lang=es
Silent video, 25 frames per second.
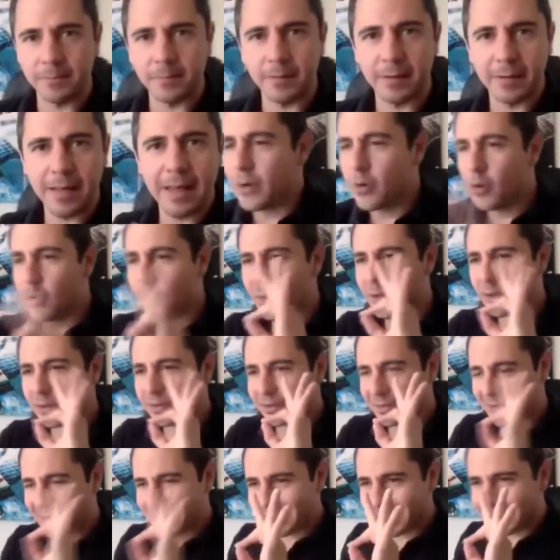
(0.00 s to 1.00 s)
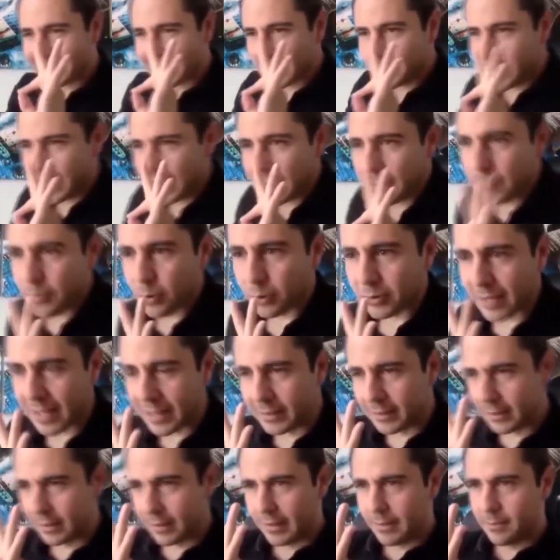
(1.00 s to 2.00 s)
Ahora, número tres, y esto es bien
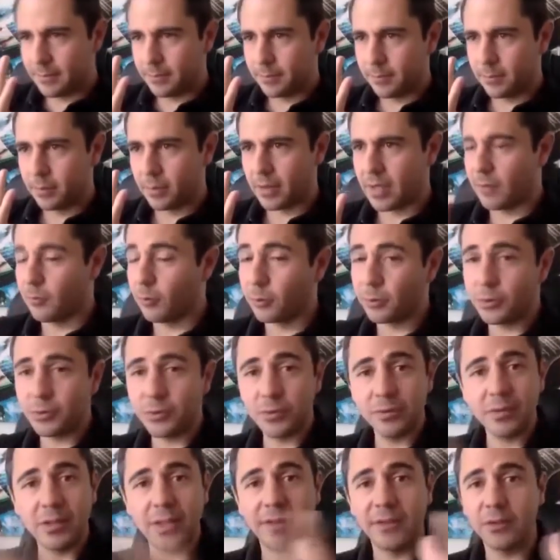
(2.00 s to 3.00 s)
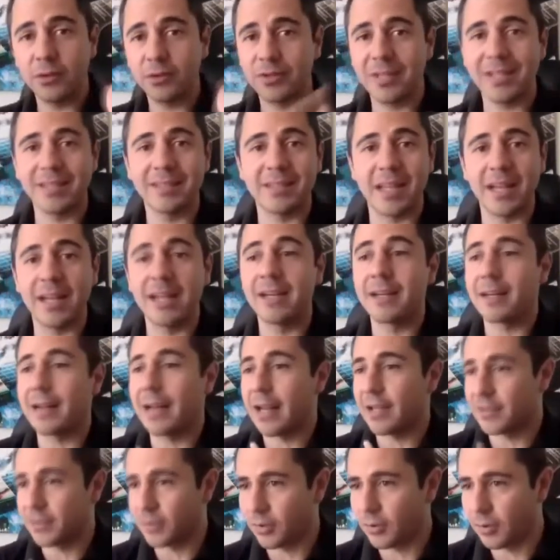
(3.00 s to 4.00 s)
importante, porque muchos de ustedes yo sé que están en
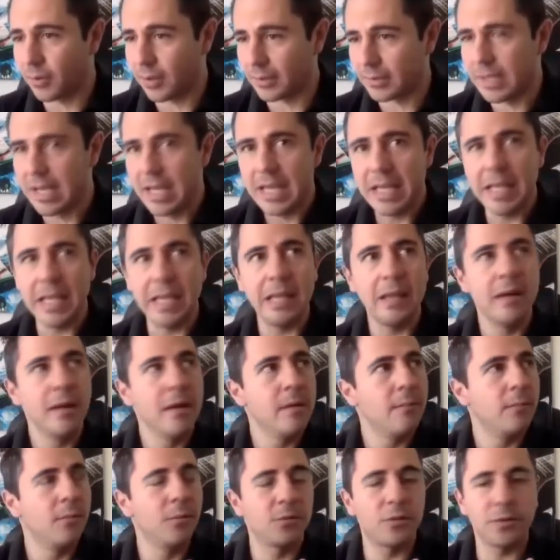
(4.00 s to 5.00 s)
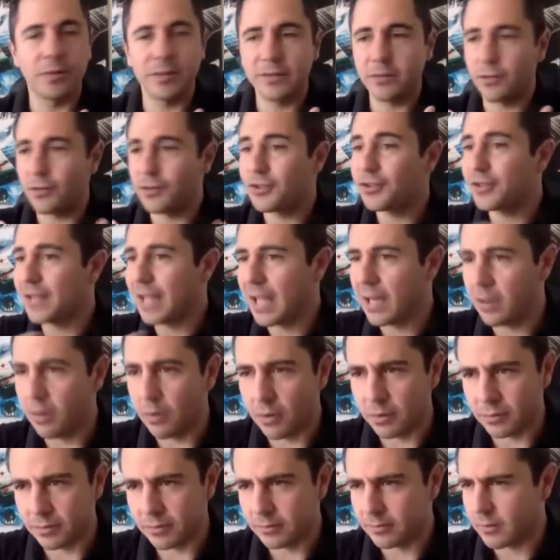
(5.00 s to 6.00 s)
relaciones y muchos de estos
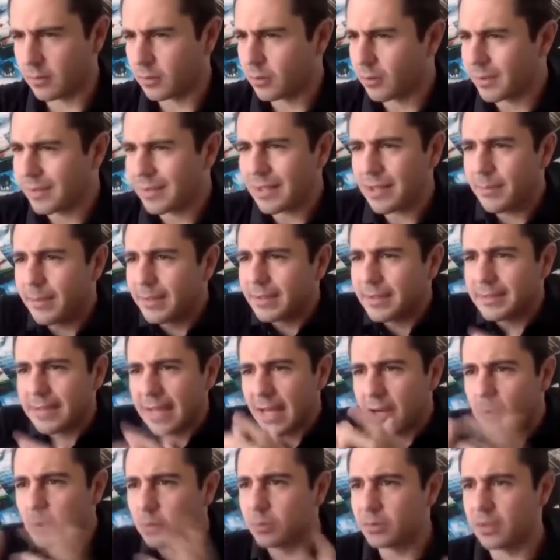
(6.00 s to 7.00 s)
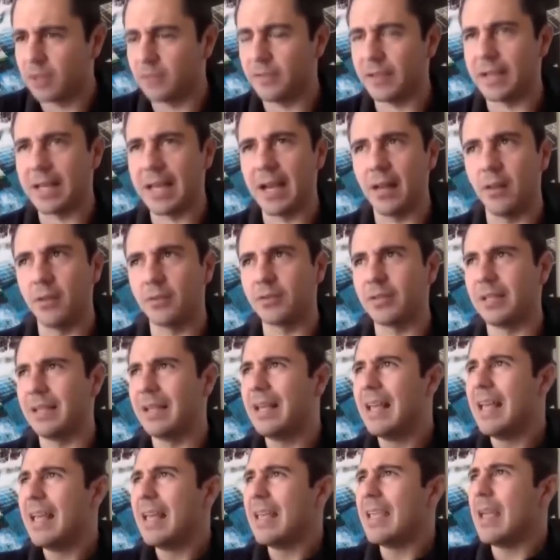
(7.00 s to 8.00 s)
celos no, necesariamente están justificados
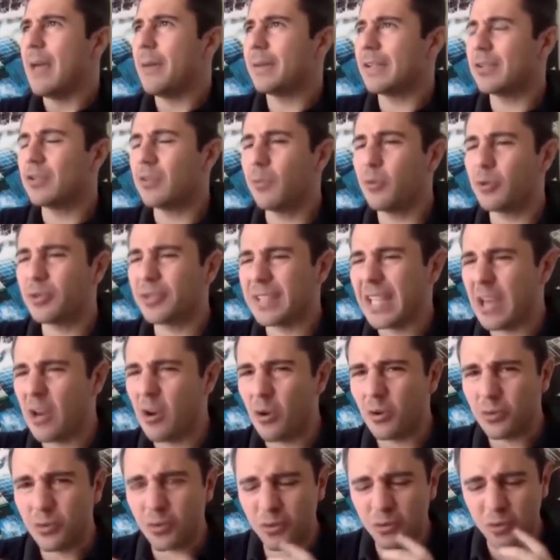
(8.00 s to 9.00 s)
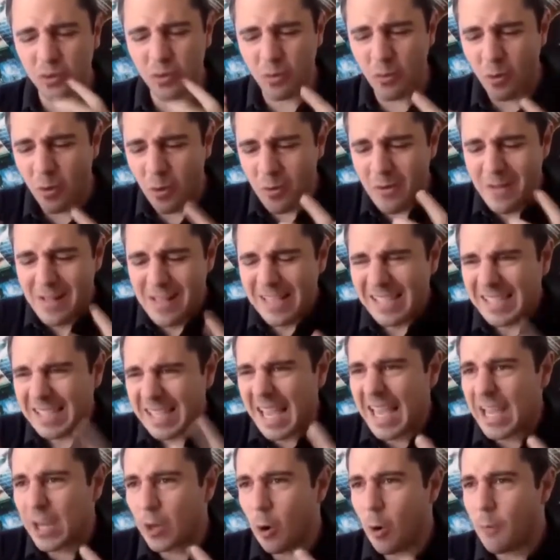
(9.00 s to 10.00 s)
y, y, a veces somos celosos como
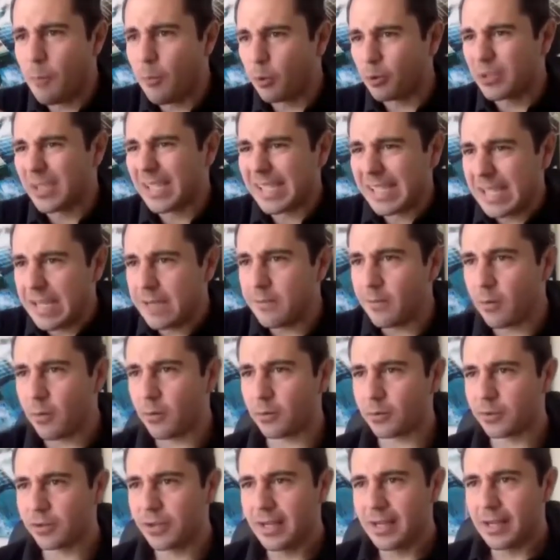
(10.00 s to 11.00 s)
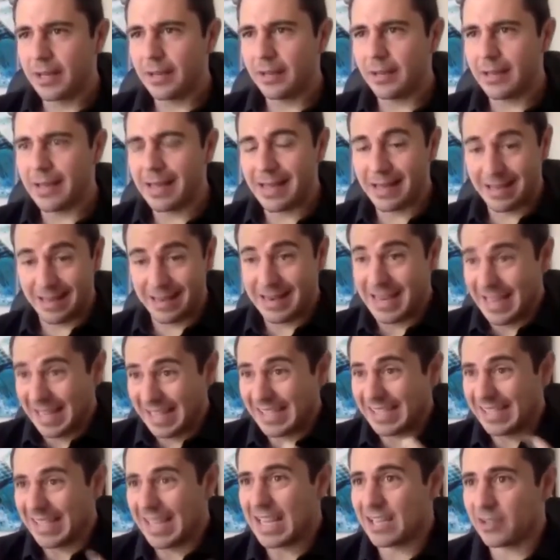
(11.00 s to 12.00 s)
psicoposesivos posesivos eh, eh, en
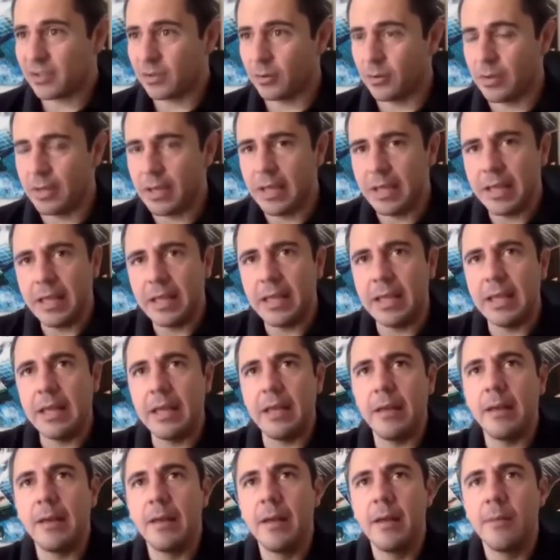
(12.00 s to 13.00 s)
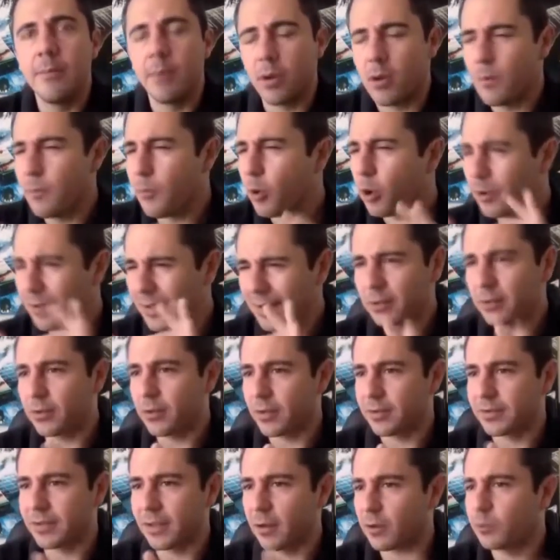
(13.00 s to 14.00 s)
exceso y, y, porque un
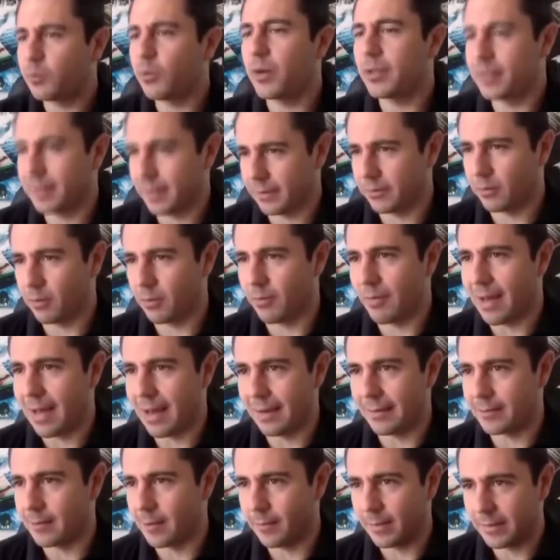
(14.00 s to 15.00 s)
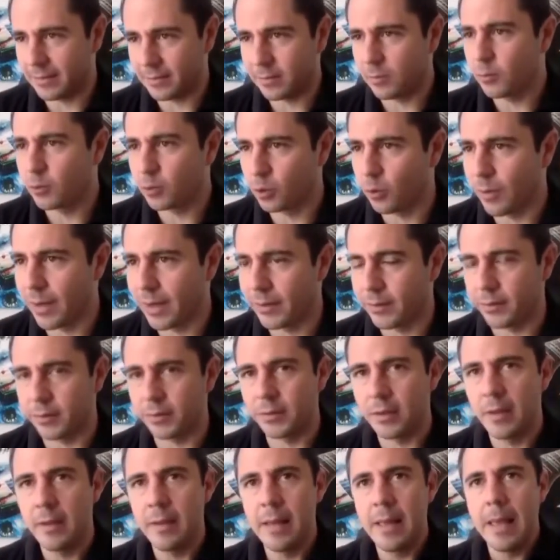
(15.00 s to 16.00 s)
poquito de celos puede ser normal, ¿sabes? Somos
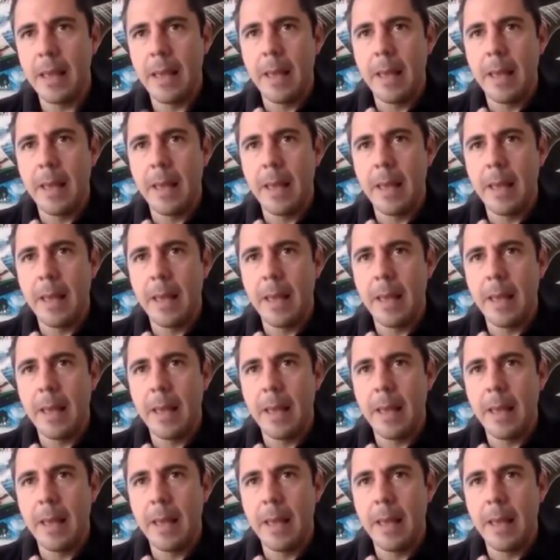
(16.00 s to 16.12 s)
humanos.